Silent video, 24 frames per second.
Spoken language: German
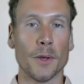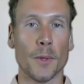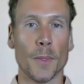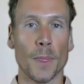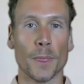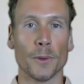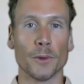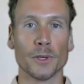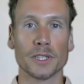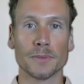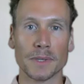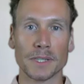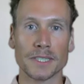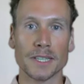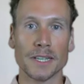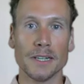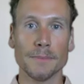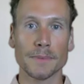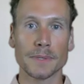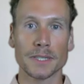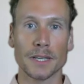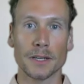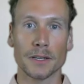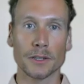und ich mir
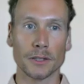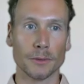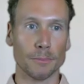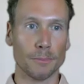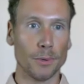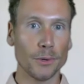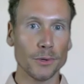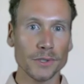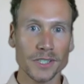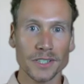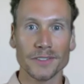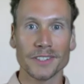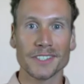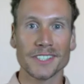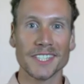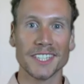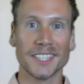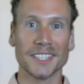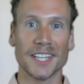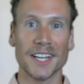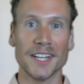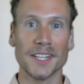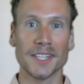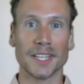selbst dadurch ein positives
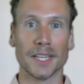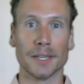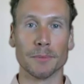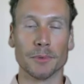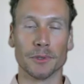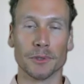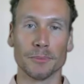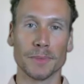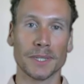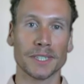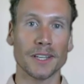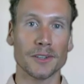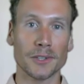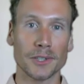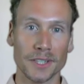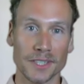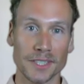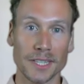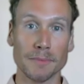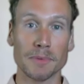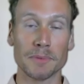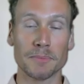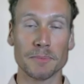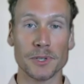Signal gebe und mich dadurch
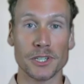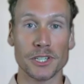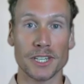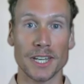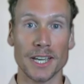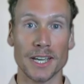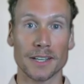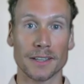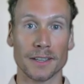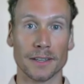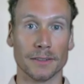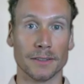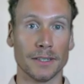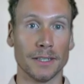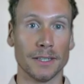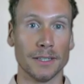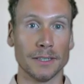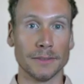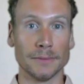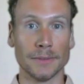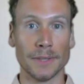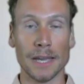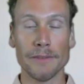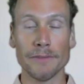selbst bestärke.
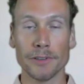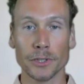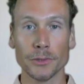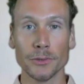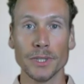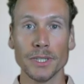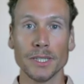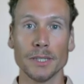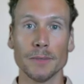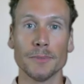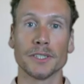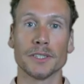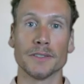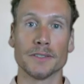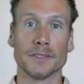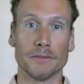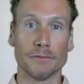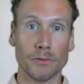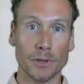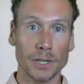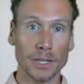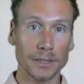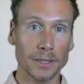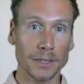Einfach nur, indem ich diese
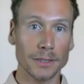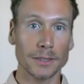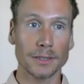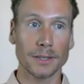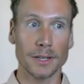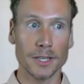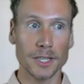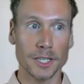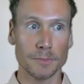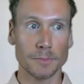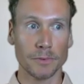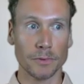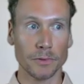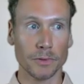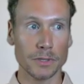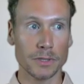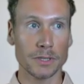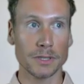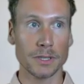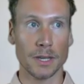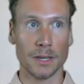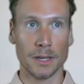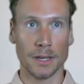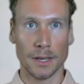Worte ganz
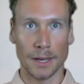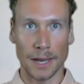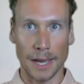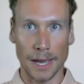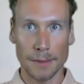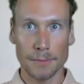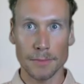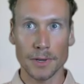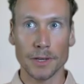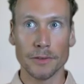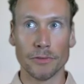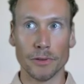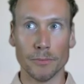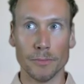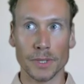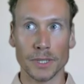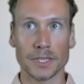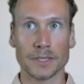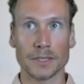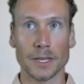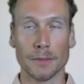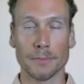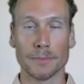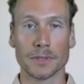bewusst einmal für mich
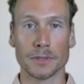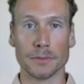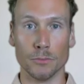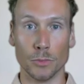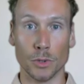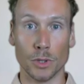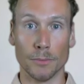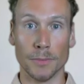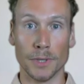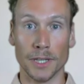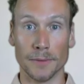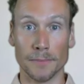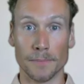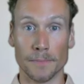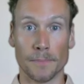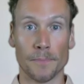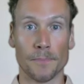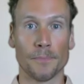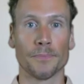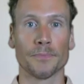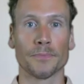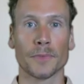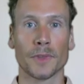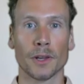selbst murmle.
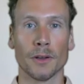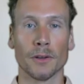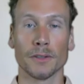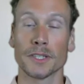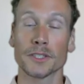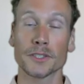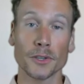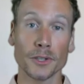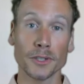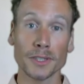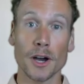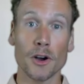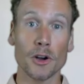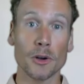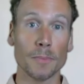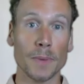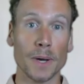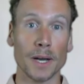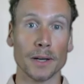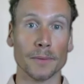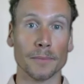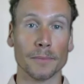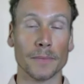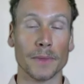Und das könnt ihr auch
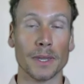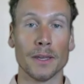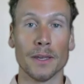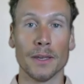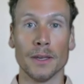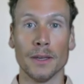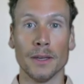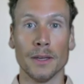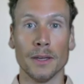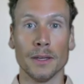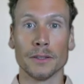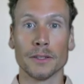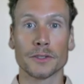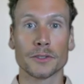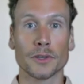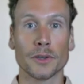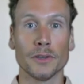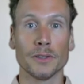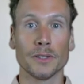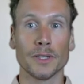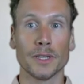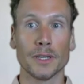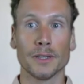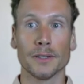machen. Das
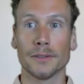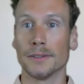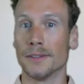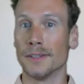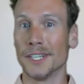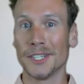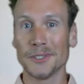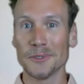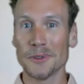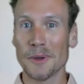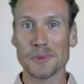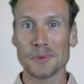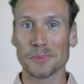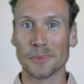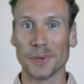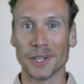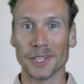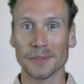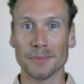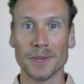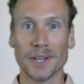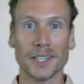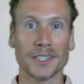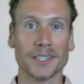könnt ihr nicht nur im
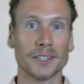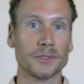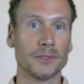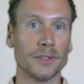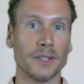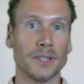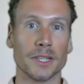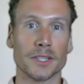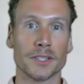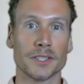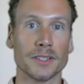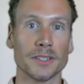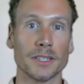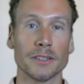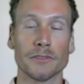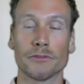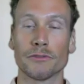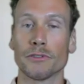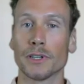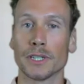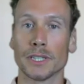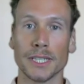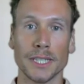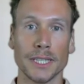Sport machen natürlich, sondern
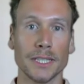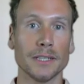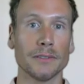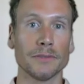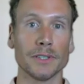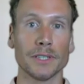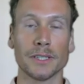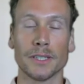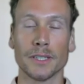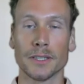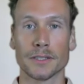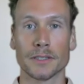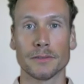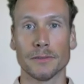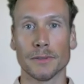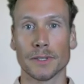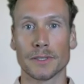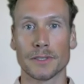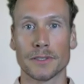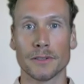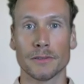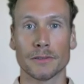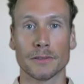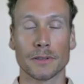vor jeder wichtigen
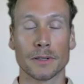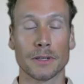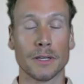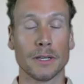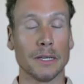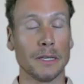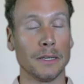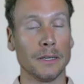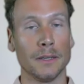Situation,